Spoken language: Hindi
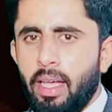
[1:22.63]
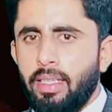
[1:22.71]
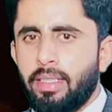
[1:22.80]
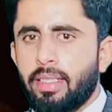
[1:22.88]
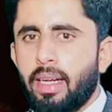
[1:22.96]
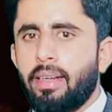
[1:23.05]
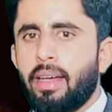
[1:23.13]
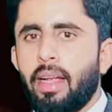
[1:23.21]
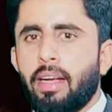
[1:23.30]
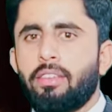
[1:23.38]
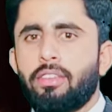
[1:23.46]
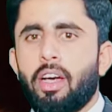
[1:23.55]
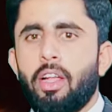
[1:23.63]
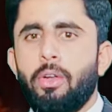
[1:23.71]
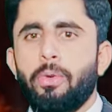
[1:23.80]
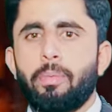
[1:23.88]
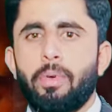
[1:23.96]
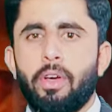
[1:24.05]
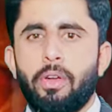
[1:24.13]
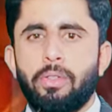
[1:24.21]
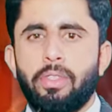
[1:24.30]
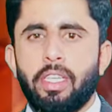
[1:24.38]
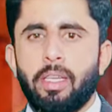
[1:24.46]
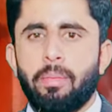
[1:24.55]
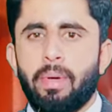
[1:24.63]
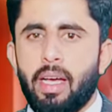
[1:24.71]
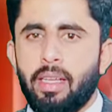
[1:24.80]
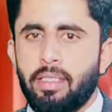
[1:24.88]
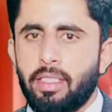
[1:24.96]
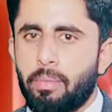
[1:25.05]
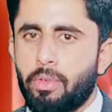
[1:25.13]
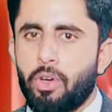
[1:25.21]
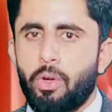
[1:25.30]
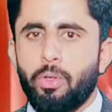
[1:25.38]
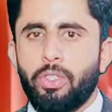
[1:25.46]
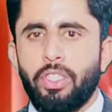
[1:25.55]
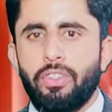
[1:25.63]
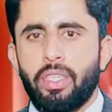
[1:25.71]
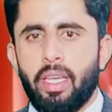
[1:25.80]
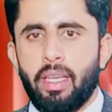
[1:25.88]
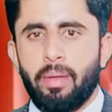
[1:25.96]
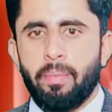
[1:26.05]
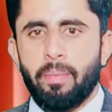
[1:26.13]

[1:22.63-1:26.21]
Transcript: इसका डायरेक्ट ताल्लुक बायोलॉजी की ब्रांच एमरियोलॉजी से है